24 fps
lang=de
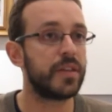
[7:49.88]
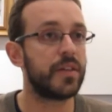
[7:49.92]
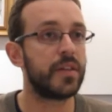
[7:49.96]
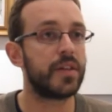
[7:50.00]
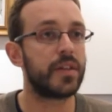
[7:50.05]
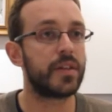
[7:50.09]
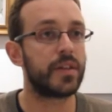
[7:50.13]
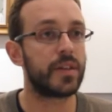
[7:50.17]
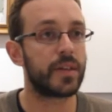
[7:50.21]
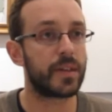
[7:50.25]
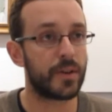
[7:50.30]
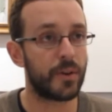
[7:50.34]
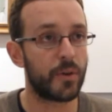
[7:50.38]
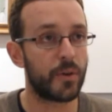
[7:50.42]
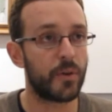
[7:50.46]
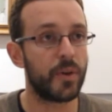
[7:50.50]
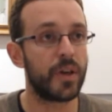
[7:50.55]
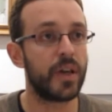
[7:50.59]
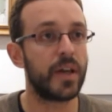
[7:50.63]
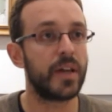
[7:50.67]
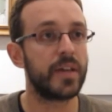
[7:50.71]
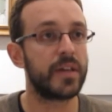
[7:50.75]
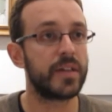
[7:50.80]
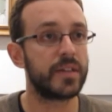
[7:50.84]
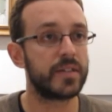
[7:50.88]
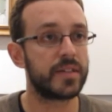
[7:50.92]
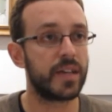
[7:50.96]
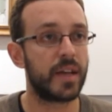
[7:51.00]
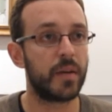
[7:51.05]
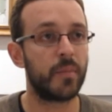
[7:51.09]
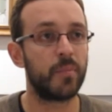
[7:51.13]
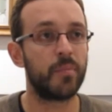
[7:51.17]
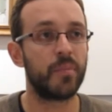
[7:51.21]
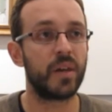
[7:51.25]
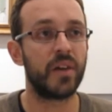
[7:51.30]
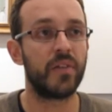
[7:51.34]
that Trojan
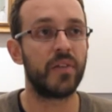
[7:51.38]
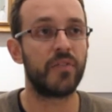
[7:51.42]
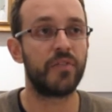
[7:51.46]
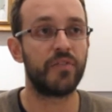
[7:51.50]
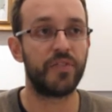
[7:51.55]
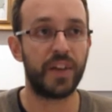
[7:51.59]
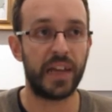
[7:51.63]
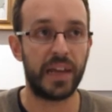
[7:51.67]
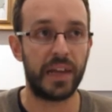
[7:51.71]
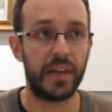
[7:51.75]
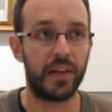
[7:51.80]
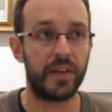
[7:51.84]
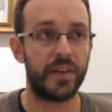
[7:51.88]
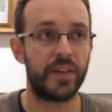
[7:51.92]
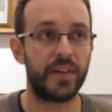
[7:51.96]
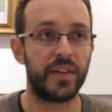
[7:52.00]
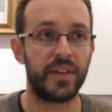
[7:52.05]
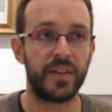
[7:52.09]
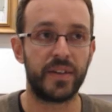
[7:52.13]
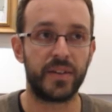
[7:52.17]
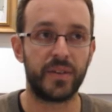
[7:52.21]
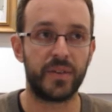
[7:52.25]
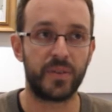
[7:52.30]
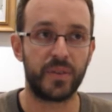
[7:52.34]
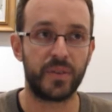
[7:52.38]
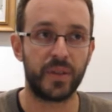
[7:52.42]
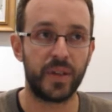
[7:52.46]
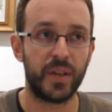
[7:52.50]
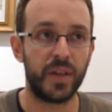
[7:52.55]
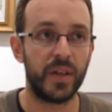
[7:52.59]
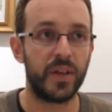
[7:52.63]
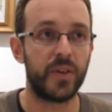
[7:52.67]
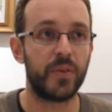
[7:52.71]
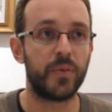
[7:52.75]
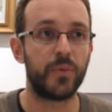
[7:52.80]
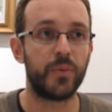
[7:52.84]
example failed and
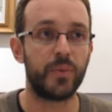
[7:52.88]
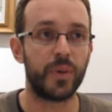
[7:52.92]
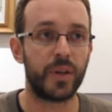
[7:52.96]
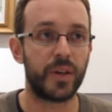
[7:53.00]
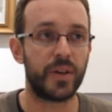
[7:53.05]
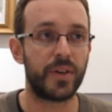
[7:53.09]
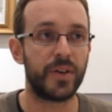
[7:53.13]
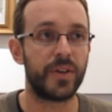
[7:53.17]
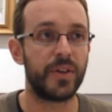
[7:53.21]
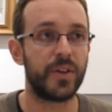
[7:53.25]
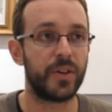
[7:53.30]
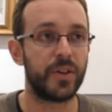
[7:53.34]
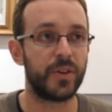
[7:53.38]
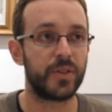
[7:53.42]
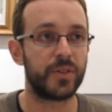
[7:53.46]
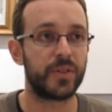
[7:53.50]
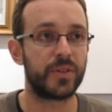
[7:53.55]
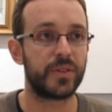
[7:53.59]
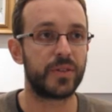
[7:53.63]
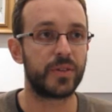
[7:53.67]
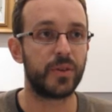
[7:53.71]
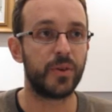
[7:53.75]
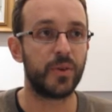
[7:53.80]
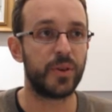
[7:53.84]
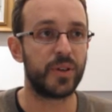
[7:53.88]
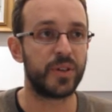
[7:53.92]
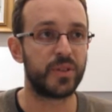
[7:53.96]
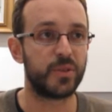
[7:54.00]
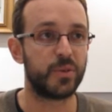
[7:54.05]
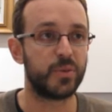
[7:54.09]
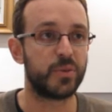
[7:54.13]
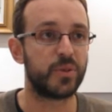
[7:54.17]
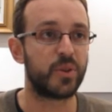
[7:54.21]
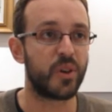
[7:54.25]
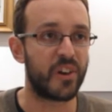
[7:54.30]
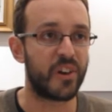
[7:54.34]
we are not going to
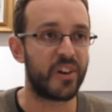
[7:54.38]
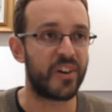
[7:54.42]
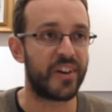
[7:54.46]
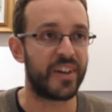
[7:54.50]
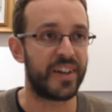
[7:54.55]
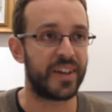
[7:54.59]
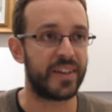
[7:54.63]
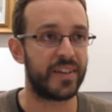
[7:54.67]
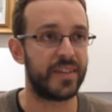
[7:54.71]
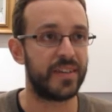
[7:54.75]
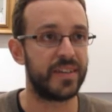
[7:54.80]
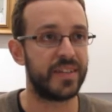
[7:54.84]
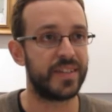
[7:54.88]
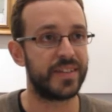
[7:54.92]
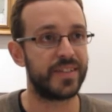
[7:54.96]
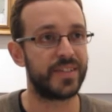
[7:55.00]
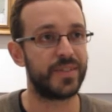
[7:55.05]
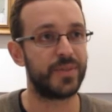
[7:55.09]
tolerate this